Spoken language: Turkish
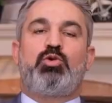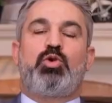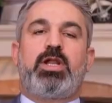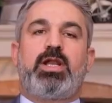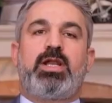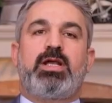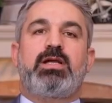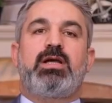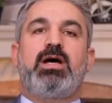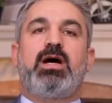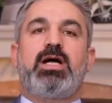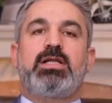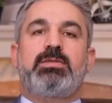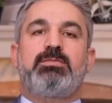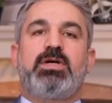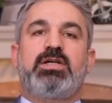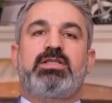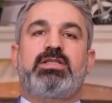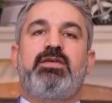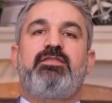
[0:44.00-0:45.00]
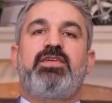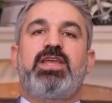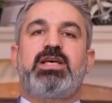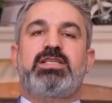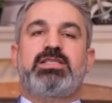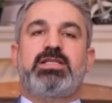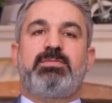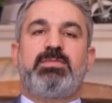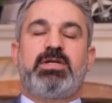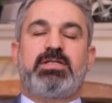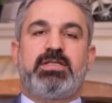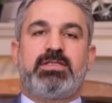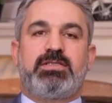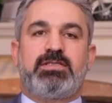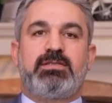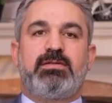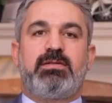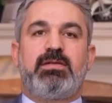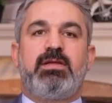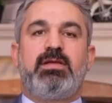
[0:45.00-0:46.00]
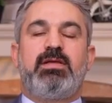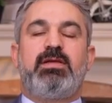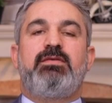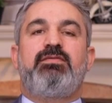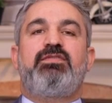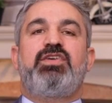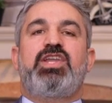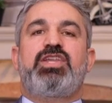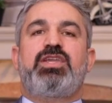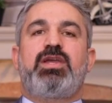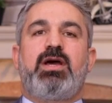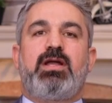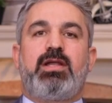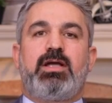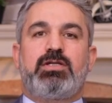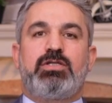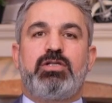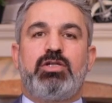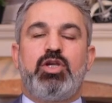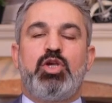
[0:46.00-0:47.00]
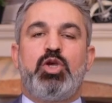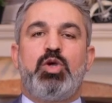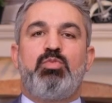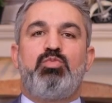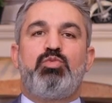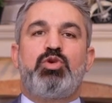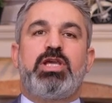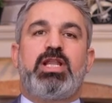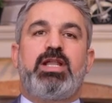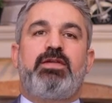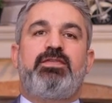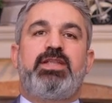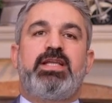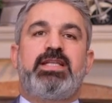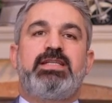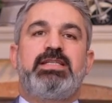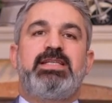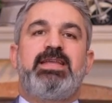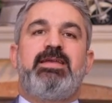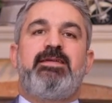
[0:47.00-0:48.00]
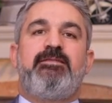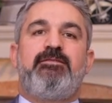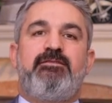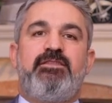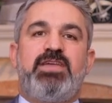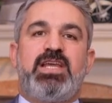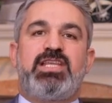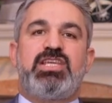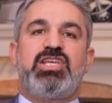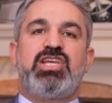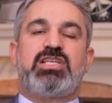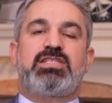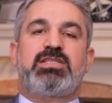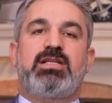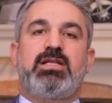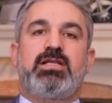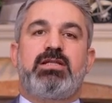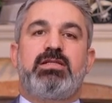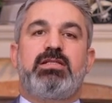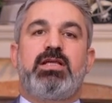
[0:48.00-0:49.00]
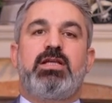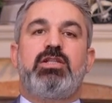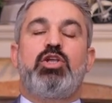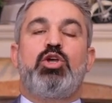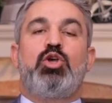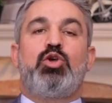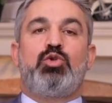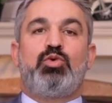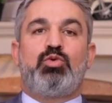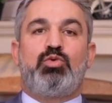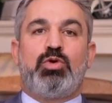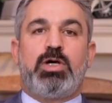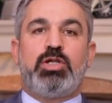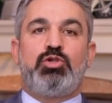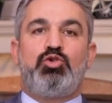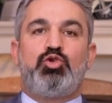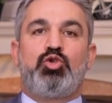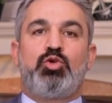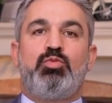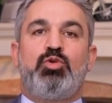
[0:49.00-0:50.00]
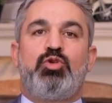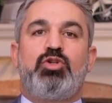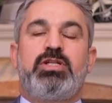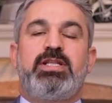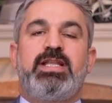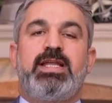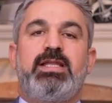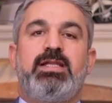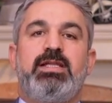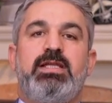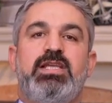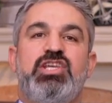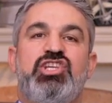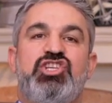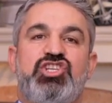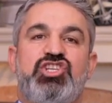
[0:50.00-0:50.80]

olarak artmakta ve azalmaktadır. Vergi halakı mükelleflerin vergi yasalarından doğan yükümlülüklerini